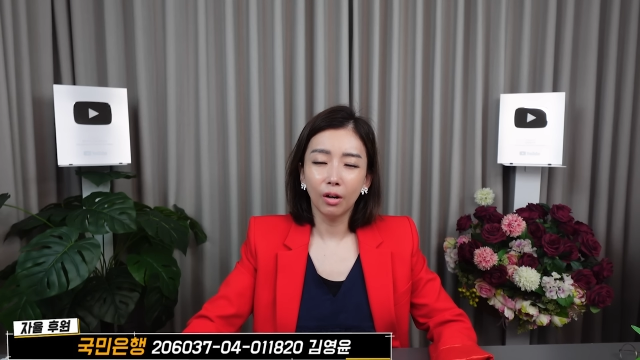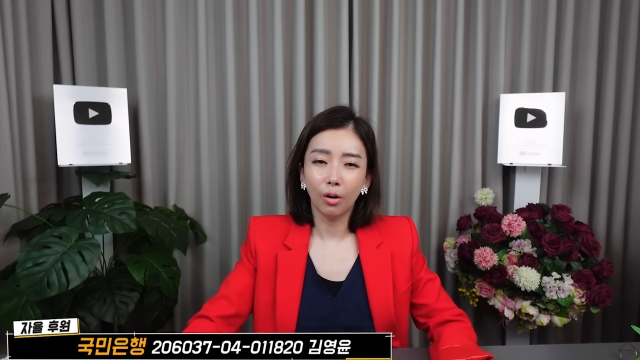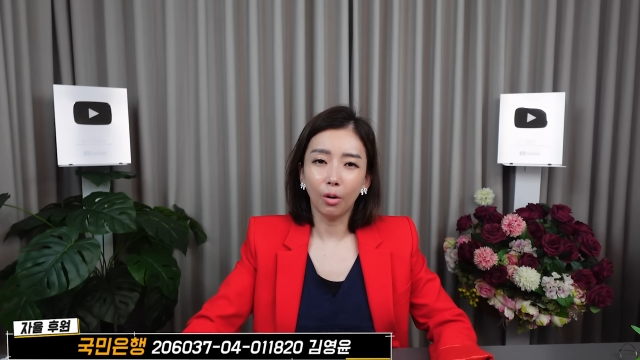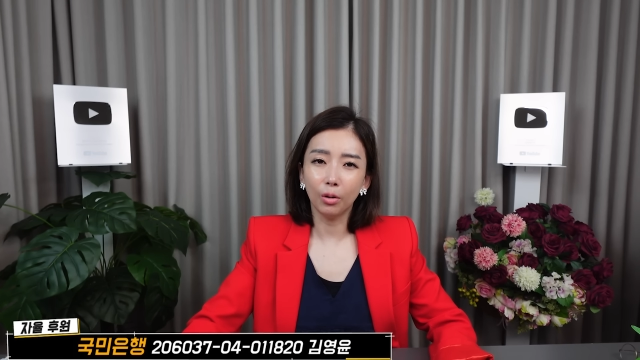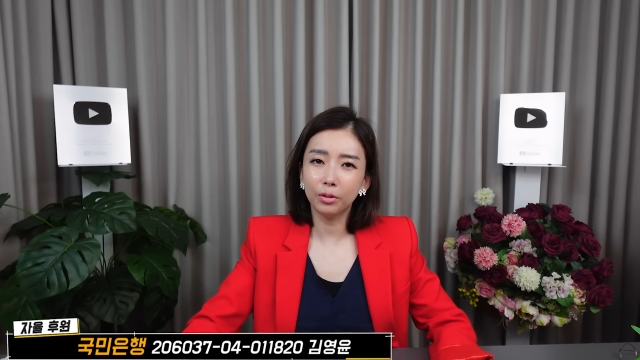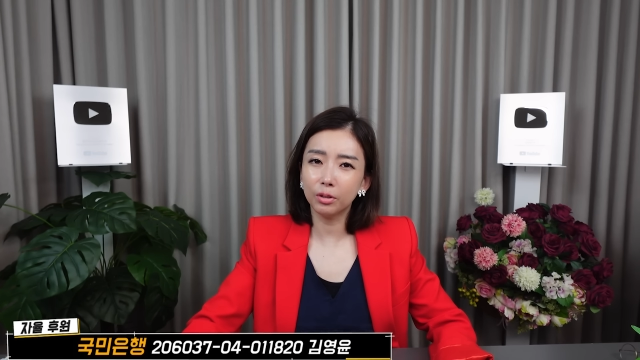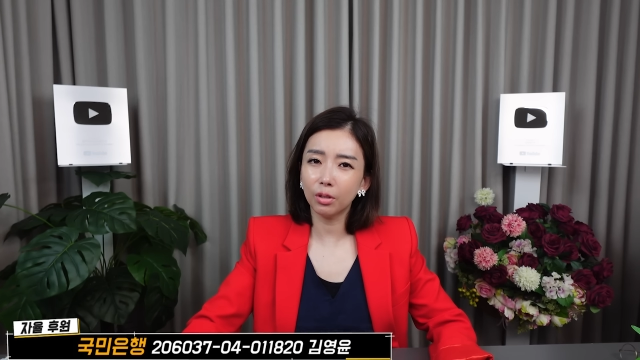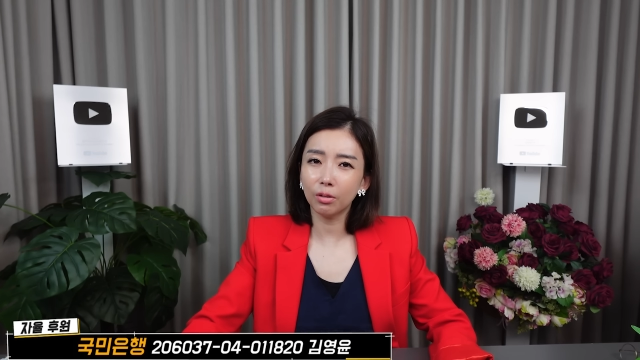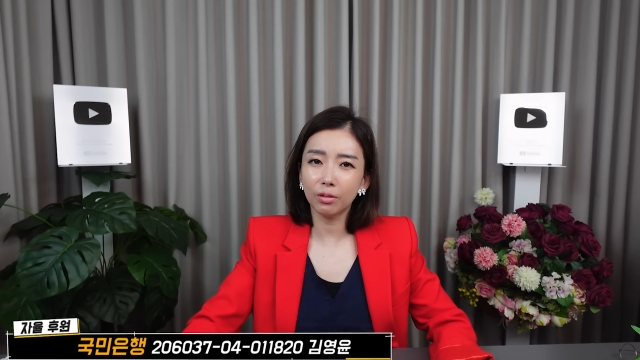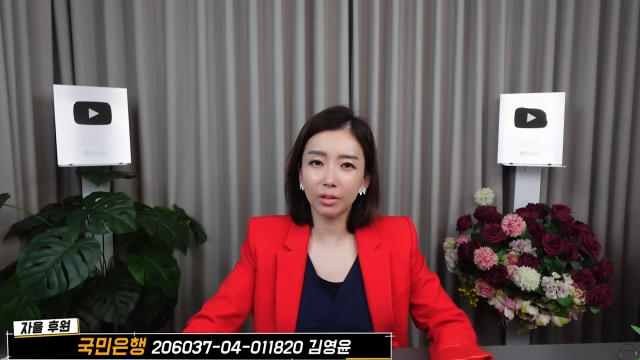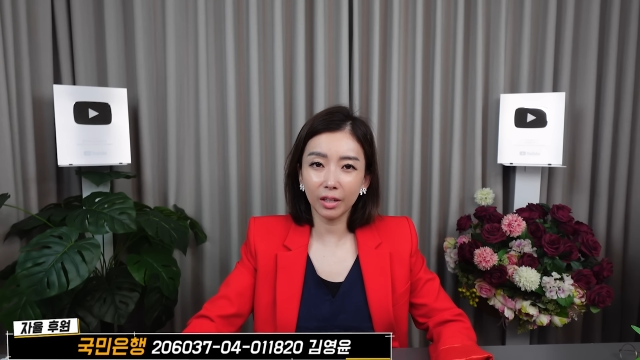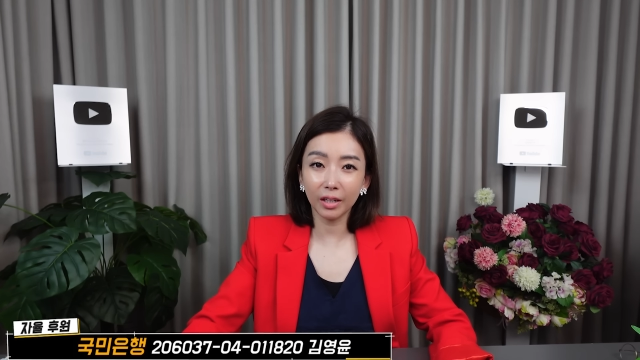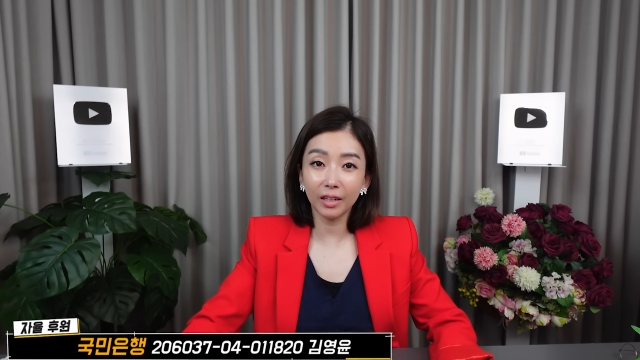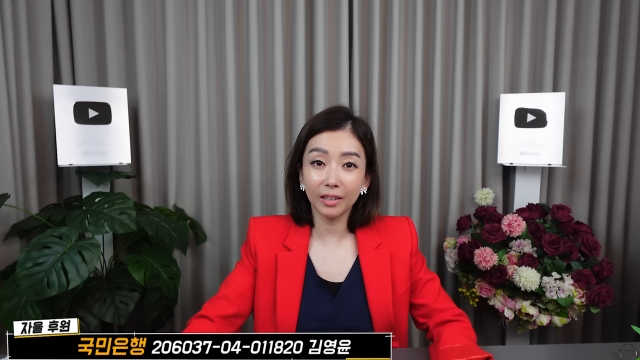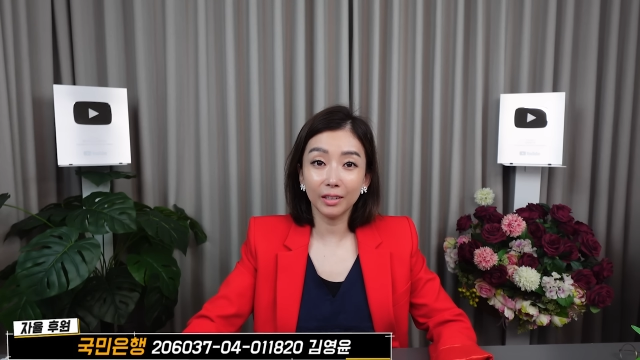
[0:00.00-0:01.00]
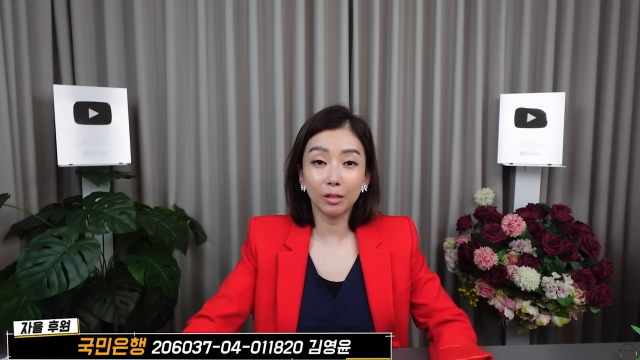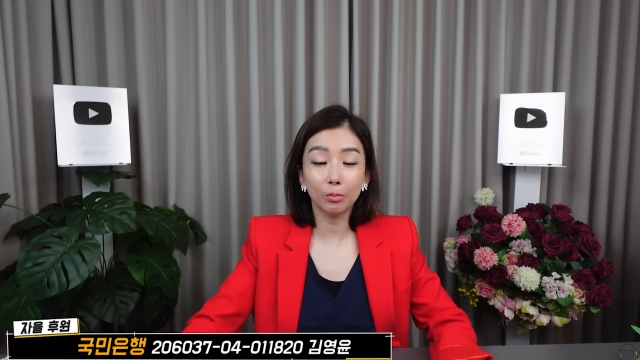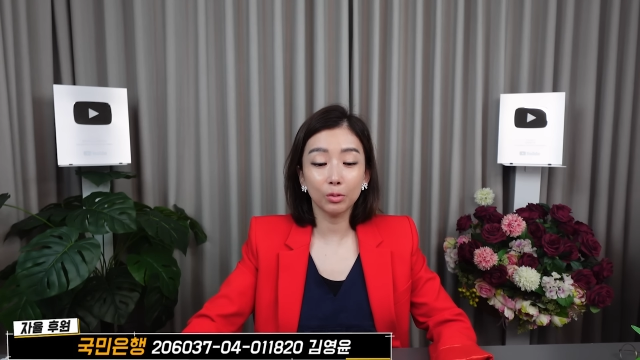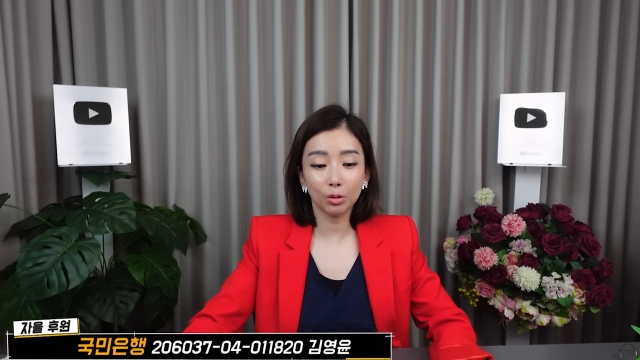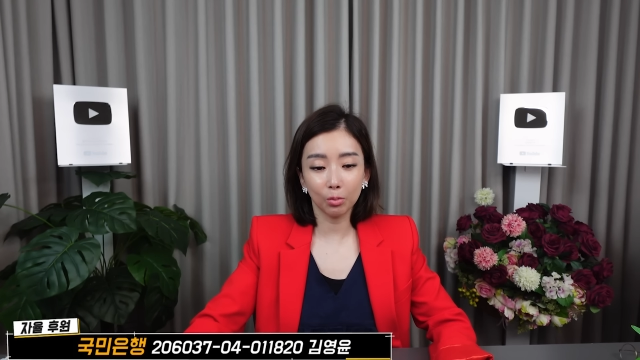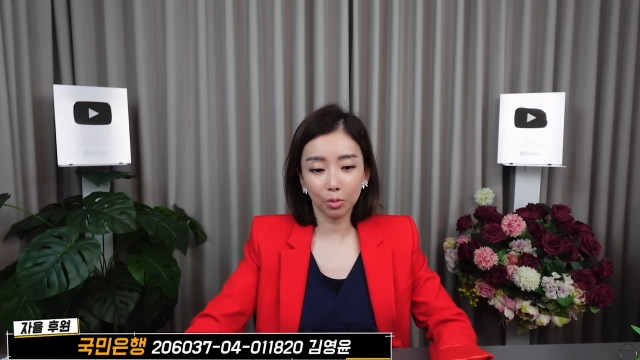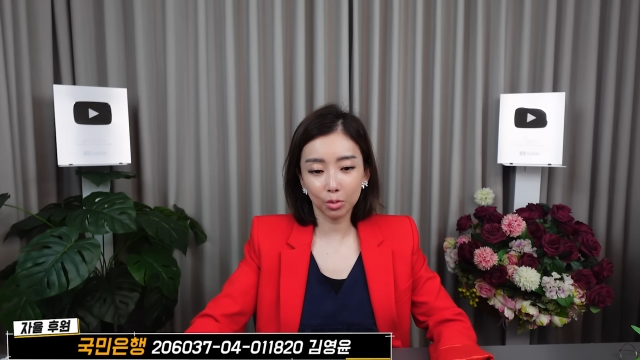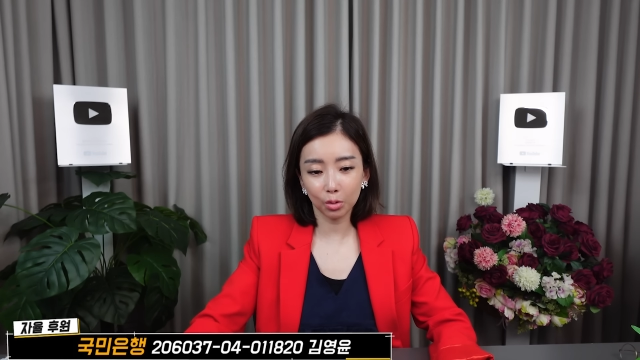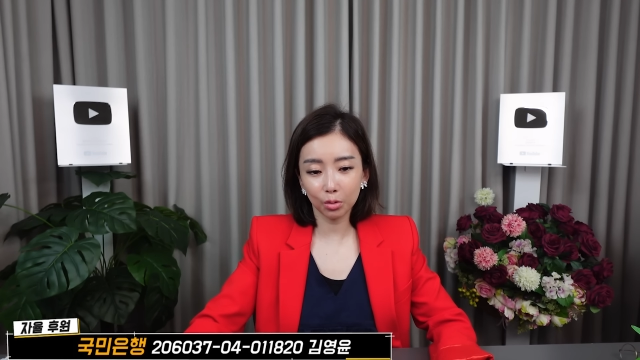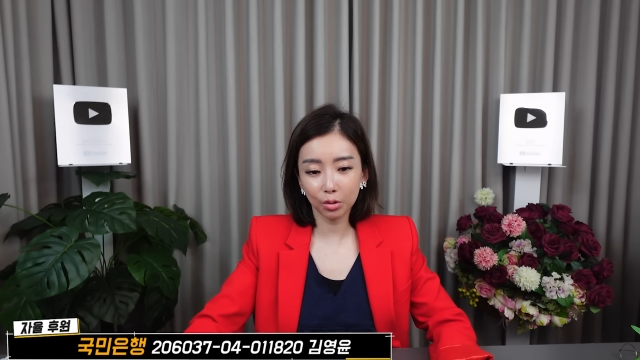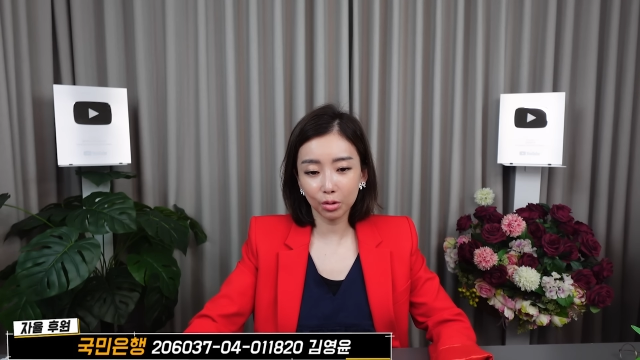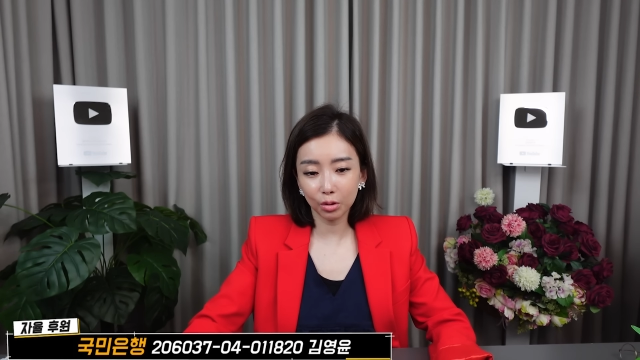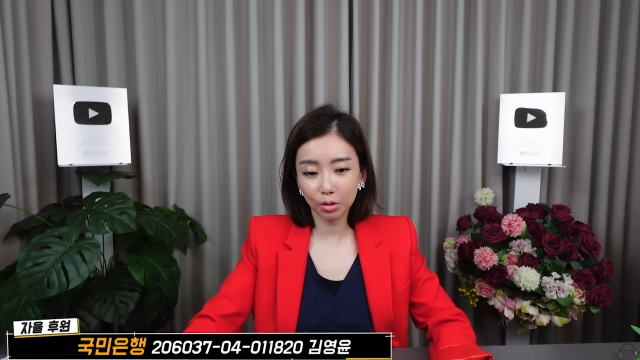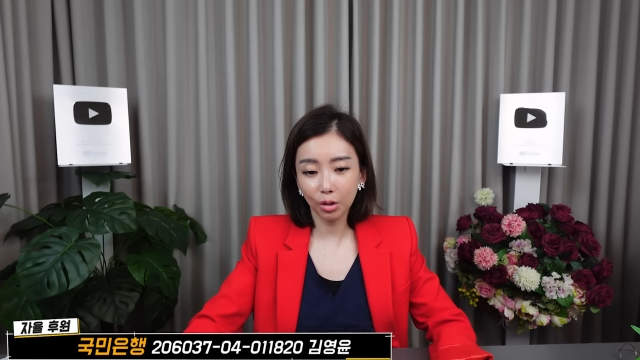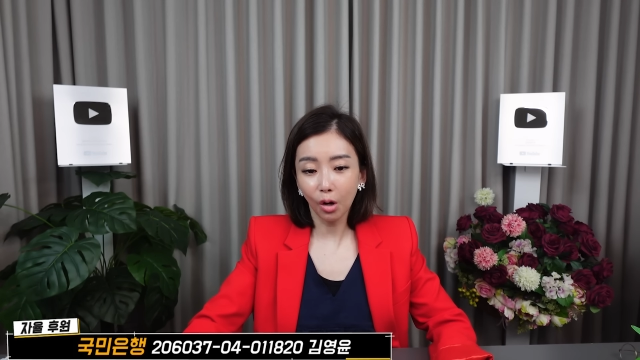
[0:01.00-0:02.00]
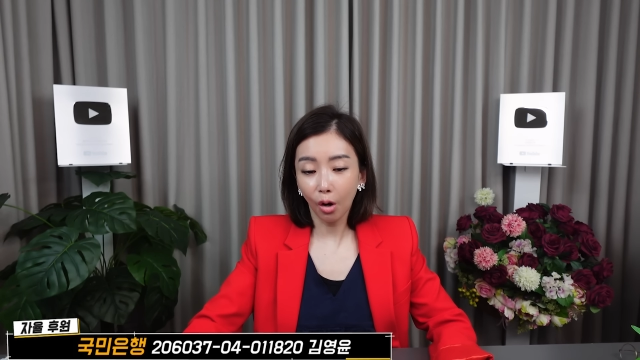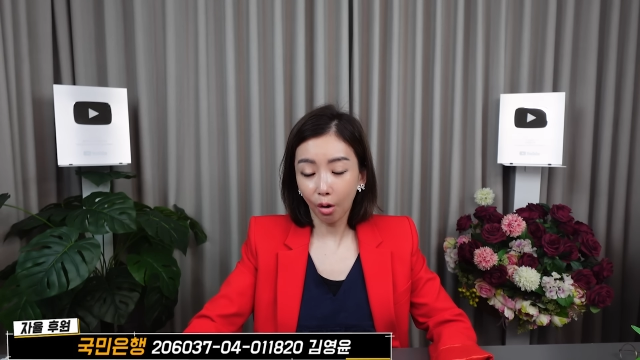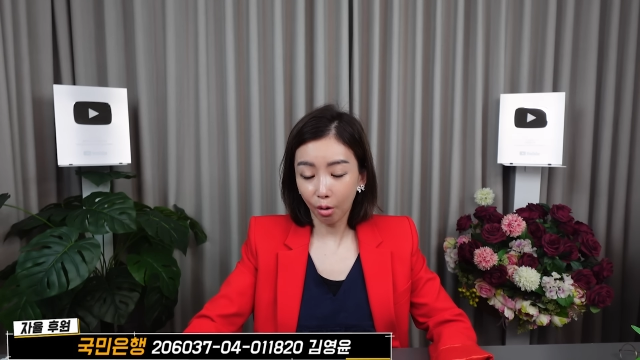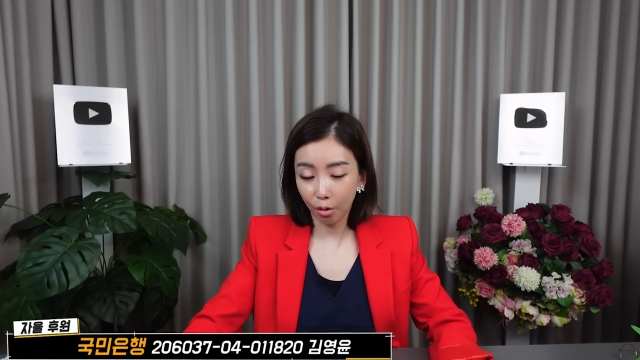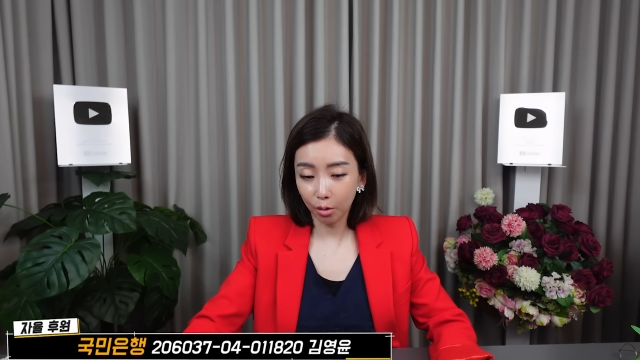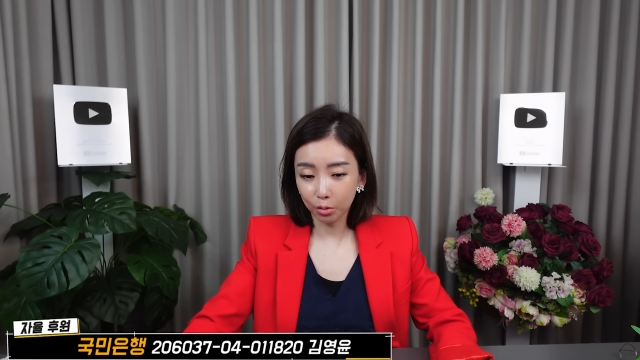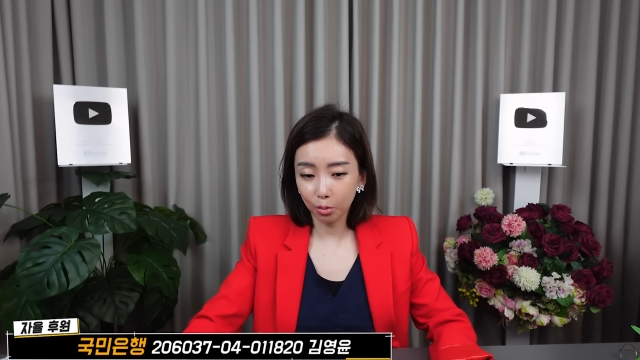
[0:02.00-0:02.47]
어떻게 이러면서 목소리를 어,